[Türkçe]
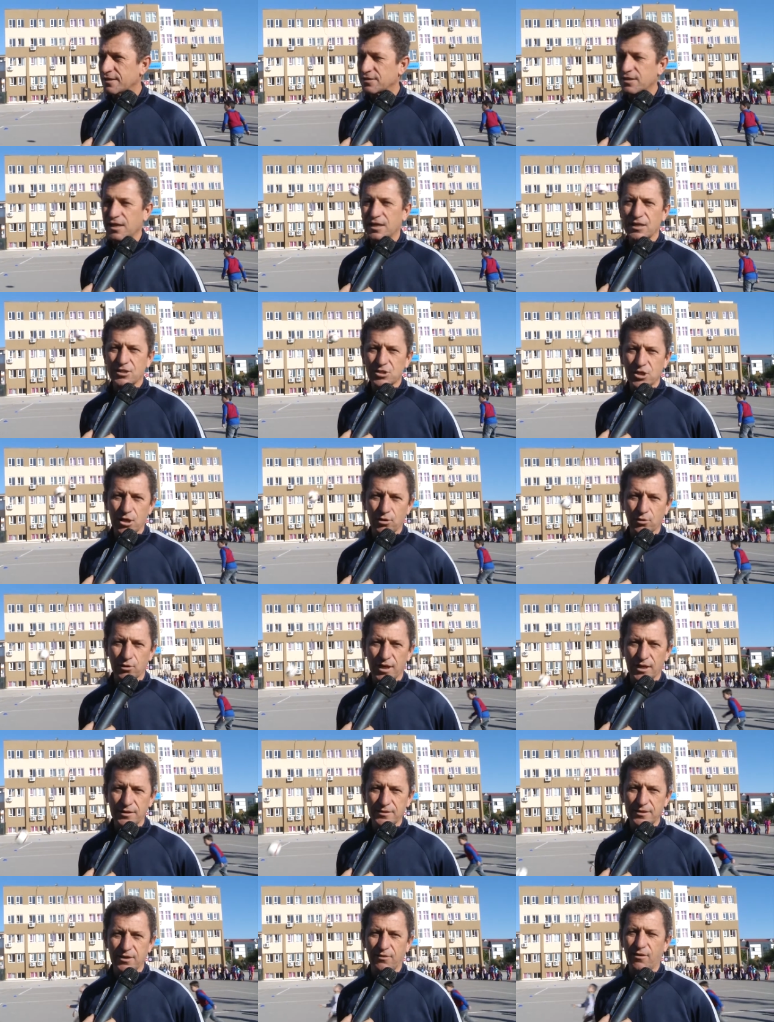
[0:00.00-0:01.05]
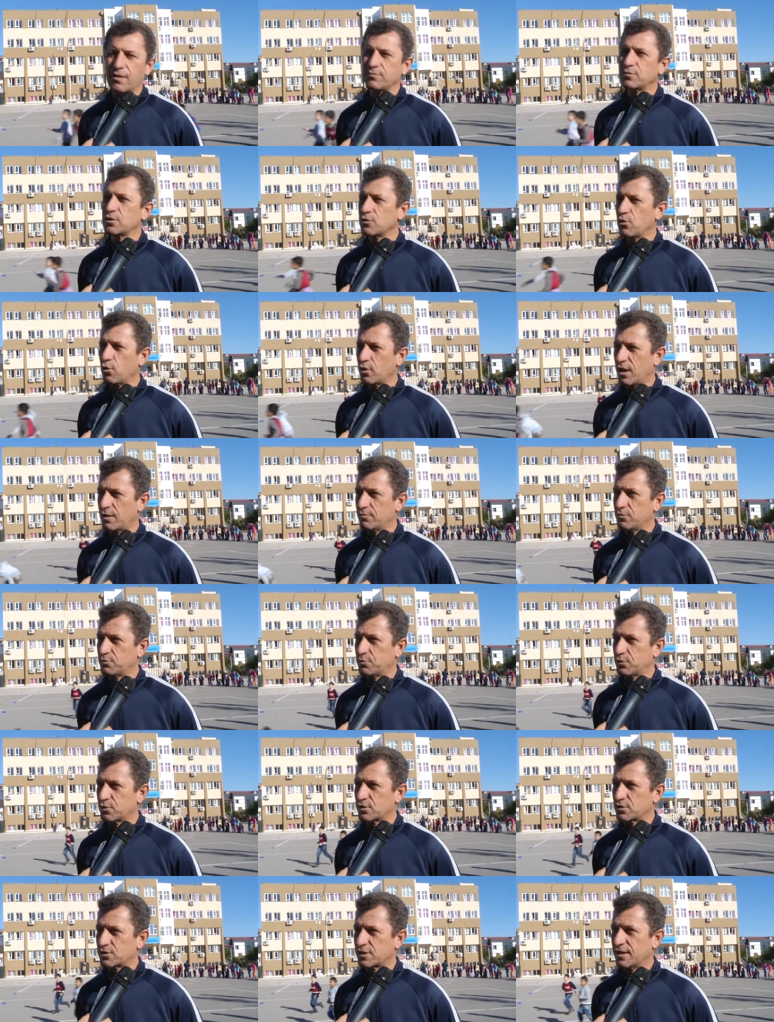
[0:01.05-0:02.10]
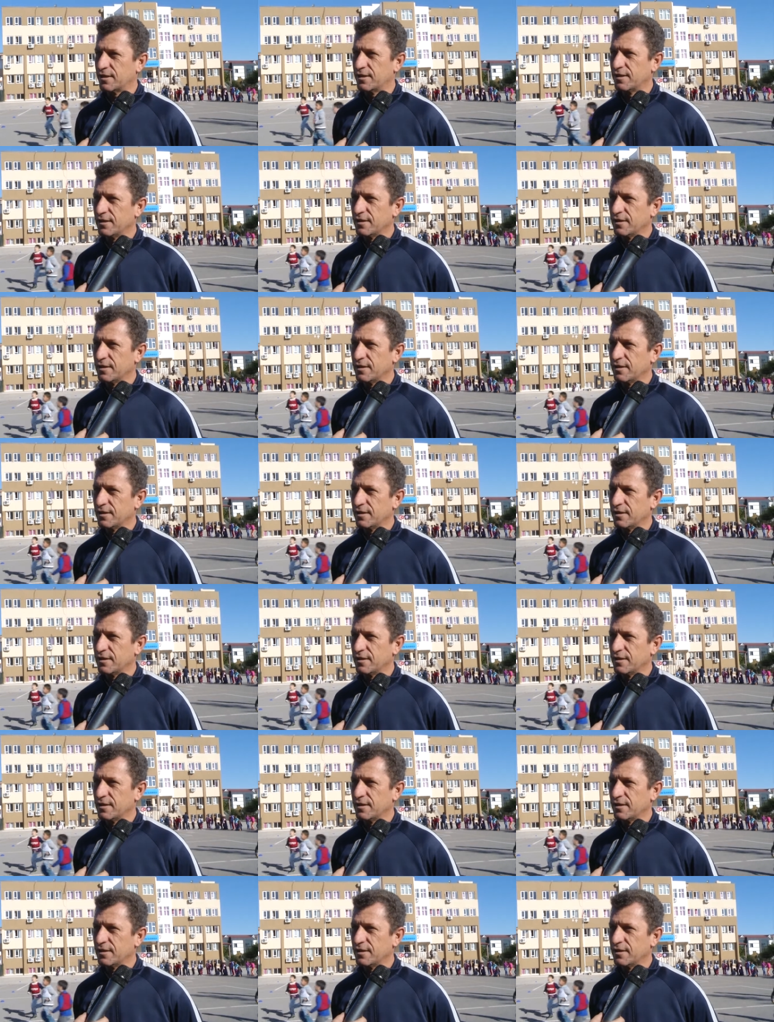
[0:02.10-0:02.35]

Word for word: Geleceği olan, devamlılığı olan bir proje.